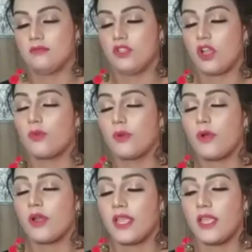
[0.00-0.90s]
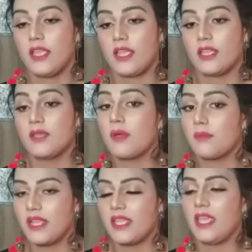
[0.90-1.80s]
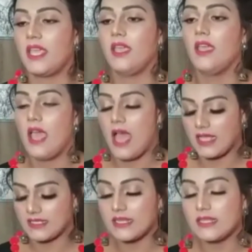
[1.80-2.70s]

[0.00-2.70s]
জন্মের পরে ইমাম ডেকে আজান